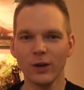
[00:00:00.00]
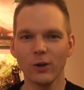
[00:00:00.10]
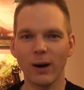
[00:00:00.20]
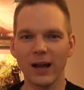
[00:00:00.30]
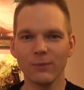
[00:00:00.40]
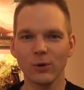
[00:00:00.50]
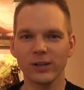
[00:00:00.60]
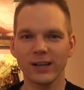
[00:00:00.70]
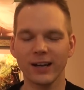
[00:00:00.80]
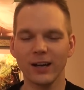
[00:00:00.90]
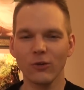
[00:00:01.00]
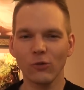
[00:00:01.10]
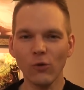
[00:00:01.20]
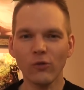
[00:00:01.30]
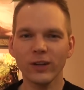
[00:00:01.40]
über alle möglichen Kanäle
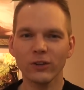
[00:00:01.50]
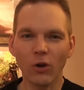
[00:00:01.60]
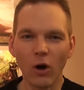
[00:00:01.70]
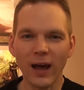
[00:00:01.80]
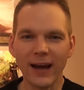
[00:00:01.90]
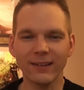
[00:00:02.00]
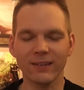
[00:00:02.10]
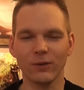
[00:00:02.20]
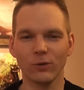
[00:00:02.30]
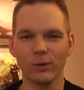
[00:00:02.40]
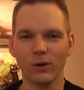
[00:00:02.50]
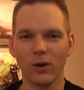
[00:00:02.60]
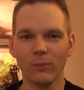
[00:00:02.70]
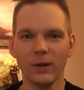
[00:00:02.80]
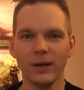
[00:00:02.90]
so viele tolle Einsendungen
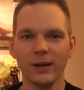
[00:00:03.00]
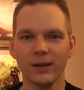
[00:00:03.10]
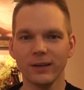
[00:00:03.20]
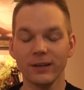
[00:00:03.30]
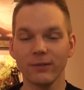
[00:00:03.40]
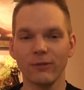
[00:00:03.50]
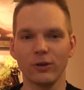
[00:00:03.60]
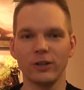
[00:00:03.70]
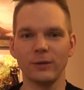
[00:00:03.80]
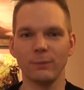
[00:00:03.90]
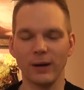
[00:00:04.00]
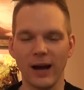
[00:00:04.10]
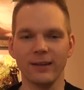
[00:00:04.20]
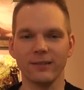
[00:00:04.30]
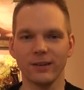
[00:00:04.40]
bekommen. Äh, ich war wirklich
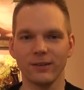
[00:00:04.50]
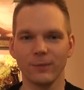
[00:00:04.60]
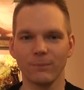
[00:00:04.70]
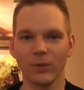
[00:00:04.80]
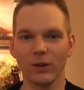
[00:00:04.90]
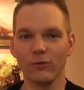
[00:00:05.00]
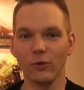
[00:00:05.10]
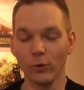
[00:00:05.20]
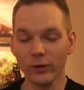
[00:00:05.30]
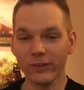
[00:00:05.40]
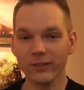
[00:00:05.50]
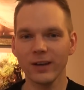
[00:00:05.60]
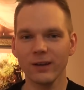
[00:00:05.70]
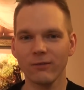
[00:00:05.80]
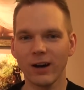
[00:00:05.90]
begeistert. Für uns
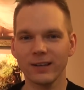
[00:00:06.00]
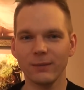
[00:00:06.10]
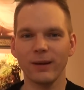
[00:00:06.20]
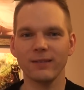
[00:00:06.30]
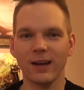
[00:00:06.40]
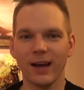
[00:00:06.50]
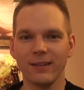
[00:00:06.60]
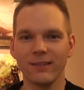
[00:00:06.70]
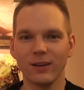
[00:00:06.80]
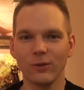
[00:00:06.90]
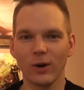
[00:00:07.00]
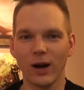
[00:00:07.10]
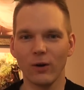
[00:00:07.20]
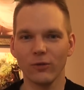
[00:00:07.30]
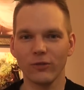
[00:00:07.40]
war die beste Einsendung
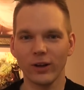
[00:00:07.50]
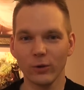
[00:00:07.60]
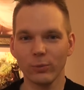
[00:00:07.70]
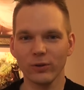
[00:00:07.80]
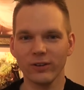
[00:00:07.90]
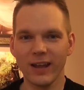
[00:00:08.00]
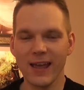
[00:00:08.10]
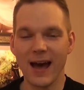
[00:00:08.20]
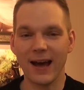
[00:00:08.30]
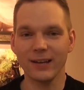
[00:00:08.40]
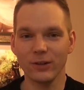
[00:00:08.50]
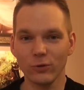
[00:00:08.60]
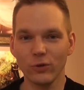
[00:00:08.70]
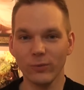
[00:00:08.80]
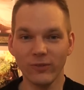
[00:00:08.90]
auf tendo.de ein
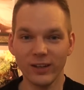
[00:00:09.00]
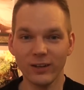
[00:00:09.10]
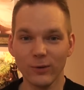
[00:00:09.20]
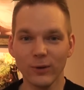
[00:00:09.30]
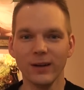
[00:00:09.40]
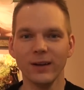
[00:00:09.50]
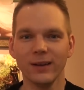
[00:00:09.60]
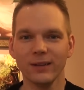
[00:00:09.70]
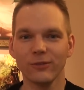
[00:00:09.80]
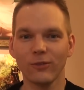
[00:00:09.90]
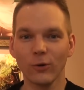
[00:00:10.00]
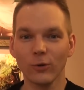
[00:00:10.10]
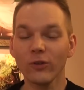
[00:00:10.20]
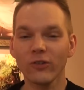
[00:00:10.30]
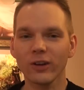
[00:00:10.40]
YouTube-Video von
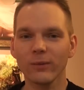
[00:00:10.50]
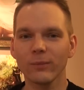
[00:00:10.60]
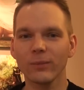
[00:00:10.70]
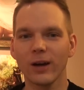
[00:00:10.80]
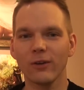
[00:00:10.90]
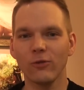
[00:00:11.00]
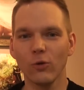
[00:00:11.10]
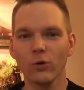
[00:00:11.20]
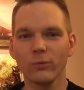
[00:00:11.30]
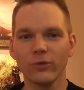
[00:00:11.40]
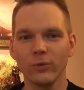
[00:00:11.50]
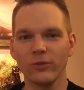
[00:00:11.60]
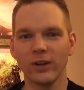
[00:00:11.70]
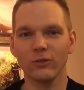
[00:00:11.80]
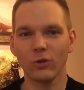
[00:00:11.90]
unserem äh,
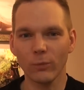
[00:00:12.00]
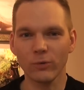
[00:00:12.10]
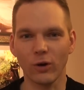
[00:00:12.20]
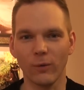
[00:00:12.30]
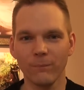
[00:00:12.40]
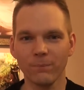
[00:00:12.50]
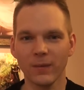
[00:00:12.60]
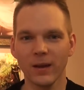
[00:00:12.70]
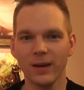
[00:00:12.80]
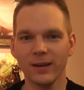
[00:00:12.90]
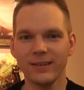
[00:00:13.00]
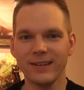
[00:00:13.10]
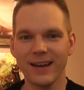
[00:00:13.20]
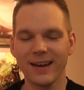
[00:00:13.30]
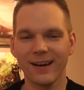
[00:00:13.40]
Forums-User TomTom,
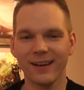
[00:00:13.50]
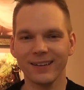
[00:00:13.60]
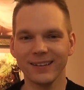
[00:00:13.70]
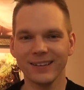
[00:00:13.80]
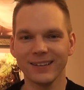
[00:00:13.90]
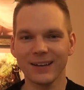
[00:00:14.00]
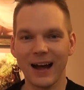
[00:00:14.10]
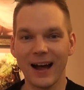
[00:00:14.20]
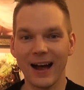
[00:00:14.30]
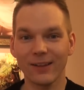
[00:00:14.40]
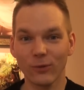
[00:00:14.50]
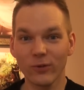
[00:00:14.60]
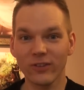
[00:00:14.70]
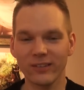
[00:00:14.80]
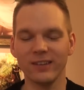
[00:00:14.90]
der äh, als
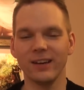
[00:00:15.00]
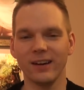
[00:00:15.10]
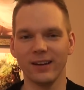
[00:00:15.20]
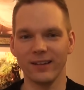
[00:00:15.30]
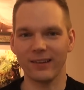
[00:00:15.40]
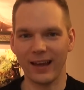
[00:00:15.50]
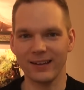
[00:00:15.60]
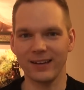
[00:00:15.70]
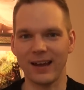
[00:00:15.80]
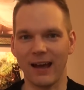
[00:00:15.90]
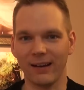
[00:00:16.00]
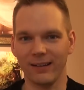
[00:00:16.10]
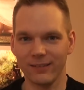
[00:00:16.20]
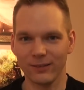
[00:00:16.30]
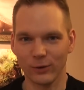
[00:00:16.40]
unser Sieger ins Rennen gegangen
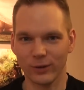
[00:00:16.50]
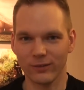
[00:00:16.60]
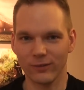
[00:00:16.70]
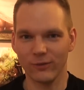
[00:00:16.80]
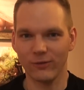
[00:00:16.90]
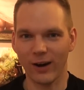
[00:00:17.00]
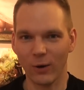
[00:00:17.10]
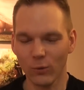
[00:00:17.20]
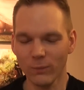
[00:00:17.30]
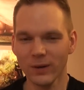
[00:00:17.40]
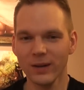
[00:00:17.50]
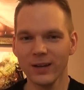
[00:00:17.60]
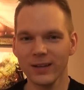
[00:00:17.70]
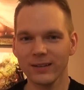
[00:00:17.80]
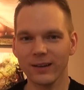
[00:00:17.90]
ist. Und warum?
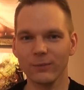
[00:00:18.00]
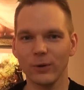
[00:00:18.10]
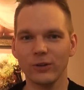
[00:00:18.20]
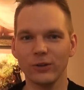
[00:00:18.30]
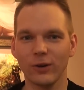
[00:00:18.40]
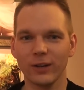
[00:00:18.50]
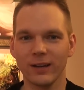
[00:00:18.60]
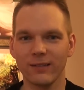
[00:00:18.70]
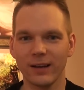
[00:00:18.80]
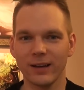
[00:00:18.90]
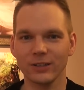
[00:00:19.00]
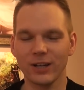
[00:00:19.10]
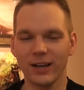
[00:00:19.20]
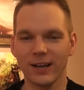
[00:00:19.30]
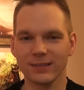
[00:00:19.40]
Das möchte ich euch jetzt an der
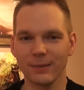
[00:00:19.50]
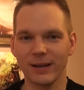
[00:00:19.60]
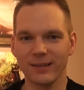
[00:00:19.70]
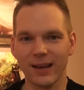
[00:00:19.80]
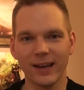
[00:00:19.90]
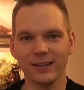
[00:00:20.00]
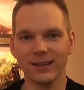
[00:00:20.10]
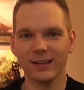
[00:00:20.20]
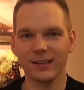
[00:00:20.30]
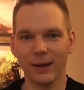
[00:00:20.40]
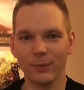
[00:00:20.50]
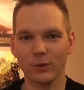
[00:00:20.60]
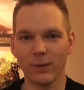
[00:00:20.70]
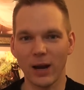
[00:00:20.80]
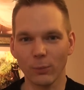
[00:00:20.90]
Stelle erst einmal zeigen, denn ich habe ihn
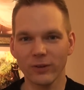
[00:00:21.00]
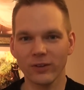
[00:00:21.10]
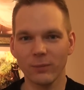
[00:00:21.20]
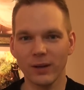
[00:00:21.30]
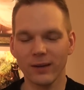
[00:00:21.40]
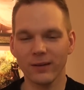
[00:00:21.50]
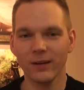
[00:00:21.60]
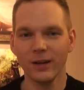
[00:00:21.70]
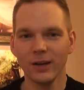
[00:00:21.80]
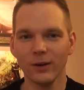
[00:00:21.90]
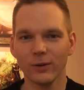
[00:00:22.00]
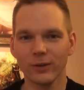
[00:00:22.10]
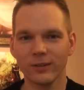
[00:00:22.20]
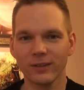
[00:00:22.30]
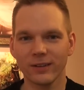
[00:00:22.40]
um Erlaubnis gebeten
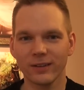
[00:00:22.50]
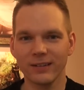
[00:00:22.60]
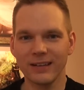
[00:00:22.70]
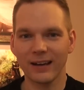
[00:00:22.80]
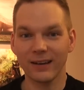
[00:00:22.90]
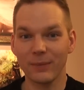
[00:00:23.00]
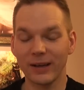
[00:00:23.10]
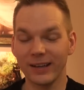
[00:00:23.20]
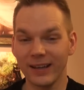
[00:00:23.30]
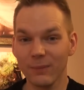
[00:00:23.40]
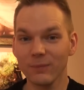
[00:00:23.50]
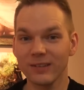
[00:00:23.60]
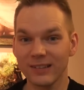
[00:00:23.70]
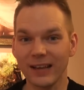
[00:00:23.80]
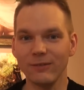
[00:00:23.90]
und äh, die hat er mir gegeben,
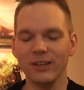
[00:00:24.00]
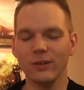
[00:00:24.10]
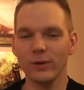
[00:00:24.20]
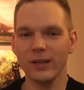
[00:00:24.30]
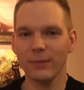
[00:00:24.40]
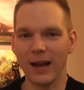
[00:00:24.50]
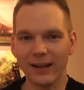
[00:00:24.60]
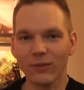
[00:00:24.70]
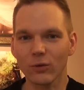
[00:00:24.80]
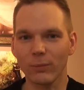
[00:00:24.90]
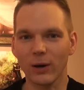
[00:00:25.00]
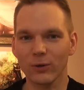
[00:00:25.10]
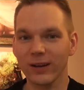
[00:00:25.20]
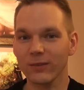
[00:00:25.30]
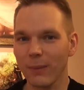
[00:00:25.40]
sein Video hier mit einzubauen
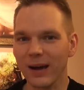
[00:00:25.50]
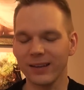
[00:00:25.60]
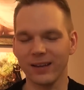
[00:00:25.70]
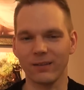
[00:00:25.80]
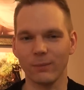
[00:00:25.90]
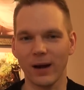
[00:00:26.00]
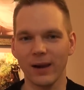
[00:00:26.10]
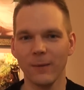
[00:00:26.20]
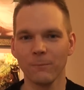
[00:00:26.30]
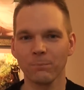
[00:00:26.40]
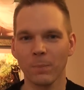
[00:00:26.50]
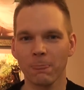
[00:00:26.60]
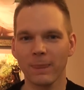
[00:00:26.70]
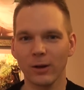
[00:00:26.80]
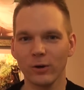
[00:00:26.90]
und das mache ich jetzt mal.
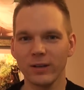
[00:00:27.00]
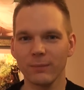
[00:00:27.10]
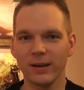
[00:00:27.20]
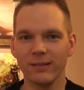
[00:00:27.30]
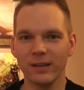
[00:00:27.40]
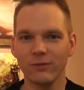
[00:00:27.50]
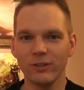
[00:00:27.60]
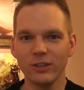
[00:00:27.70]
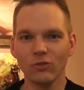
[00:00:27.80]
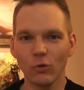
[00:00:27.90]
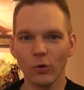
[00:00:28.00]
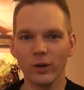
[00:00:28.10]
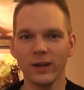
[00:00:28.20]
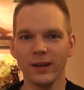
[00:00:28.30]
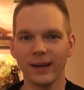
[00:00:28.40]
Dann könnt ihr mal sehen, wie
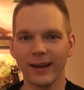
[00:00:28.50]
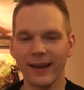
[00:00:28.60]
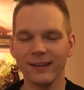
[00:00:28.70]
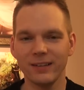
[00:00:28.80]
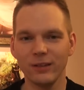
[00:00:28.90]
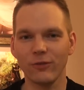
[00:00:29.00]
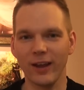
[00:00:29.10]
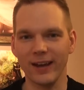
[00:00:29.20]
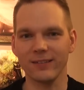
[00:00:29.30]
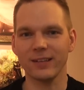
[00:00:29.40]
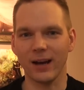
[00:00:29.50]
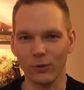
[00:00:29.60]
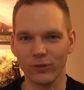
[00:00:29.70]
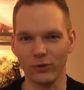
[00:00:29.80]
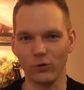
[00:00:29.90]
schön kreativ er sich
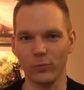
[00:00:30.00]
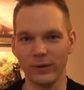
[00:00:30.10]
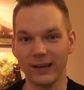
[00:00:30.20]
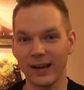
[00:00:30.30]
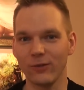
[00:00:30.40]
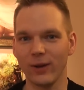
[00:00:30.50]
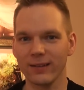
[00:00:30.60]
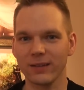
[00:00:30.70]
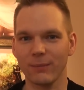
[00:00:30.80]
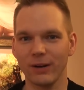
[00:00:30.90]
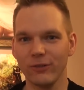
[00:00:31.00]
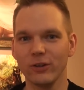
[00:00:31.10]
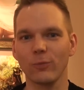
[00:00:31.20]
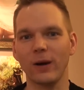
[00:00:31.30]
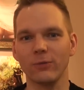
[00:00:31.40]
ausgetobt hat. Also erst einmal viel
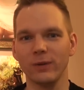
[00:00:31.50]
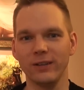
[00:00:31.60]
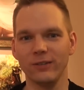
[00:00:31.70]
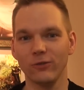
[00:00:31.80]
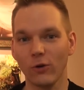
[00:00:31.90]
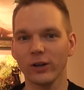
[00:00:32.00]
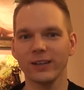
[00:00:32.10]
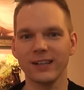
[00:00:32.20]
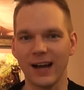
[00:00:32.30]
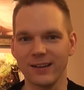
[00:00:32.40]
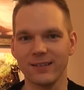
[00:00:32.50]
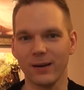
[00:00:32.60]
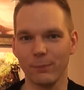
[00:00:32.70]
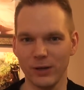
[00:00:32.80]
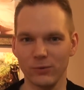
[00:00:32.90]
Spaß mit diesen folgenden
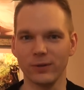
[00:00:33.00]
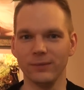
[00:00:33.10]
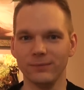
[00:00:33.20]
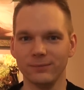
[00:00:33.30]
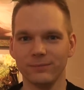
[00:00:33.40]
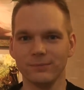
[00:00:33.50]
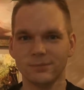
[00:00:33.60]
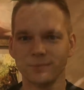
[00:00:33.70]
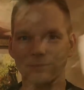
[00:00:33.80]
anderthalb Minuten. Warum